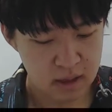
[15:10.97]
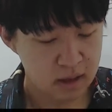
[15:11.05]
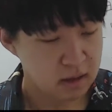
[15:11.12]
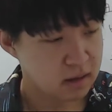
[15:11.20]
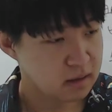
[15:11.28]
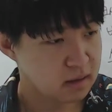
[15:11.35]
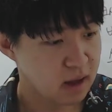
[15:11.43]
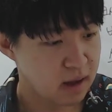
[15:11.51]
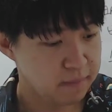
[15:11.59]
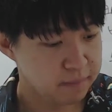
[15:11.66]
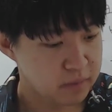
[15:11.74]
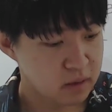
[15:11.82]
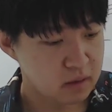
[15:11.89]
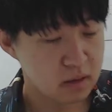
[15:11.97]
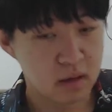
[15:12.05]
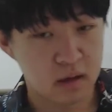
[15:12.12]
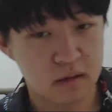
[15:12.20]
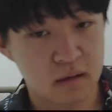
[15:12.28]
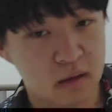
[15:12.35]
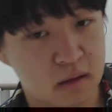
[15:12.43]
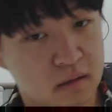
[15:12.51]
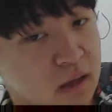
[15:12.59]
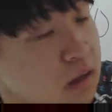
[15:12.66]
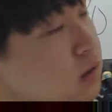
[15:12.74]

장악했다 이때 당